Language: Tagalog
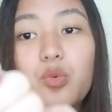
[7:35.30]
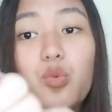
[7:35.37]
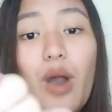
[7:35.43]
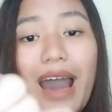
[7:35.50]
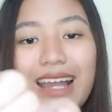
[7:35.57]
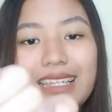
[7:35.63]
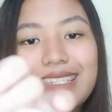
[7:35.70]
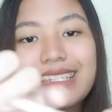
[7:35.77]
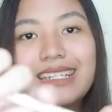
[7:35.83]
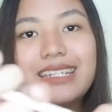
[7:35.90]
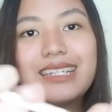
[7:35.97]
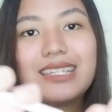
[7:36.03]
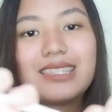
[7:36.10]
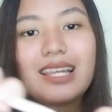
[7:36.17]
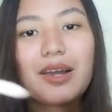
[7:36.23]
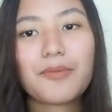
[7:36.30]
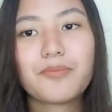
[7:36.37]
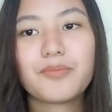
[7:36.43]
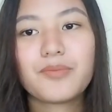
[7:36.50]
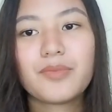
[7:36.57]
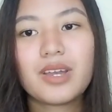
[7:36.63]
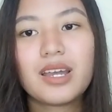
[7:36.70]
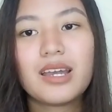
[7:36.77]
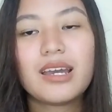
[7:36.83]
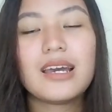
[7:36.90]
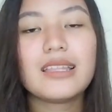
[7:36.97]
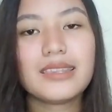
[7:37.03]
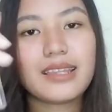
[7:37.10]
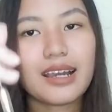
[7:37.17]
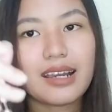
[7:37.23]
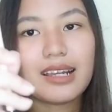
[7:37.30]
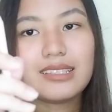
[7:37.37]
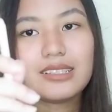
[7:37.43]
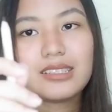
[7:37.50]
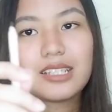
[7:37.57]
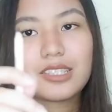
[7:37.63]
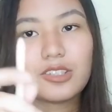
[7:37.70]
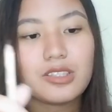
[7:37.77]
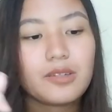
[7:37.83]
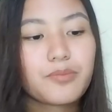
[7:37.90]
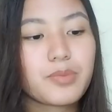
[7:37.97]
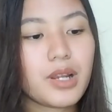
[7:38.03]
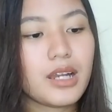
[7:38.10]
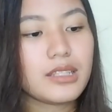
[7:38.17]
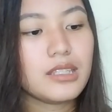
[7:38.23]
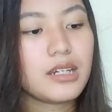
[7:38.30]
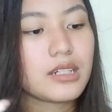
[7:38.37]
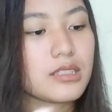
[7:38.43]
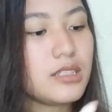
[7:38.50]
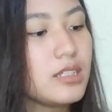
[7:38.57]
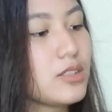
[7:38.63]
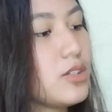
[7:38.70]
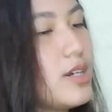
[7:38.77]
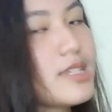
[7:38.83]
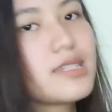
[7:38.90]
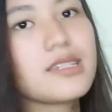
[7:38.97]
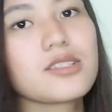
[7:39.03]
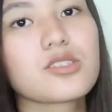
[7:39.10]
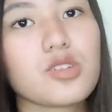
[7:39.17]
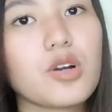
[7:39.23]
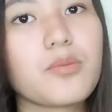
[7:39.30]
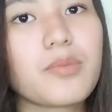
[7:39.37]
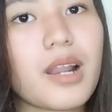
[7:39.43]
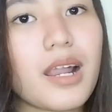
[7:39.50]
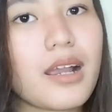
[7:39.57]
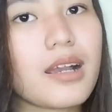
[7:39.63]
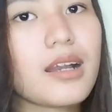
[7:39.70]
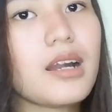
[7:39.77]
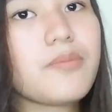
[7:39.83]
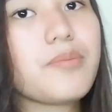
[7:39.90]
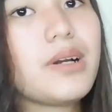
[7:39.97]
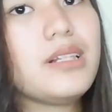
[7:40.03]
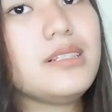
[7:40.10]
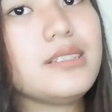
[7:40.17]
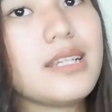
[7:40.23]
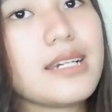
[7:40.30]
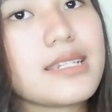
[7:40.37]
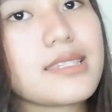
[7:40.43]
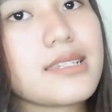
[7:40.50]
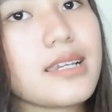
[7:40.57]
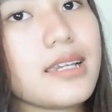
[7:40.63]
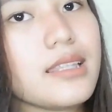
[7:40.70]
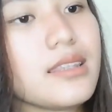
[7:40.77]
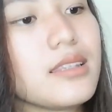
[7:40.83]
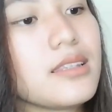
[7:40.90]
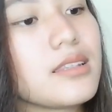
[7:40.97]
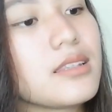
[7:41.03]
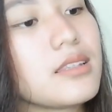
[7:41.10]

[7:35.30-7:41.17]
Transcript: waxy ng ng ano na to, ng product na to. As in, sobrang kapal niya. As in,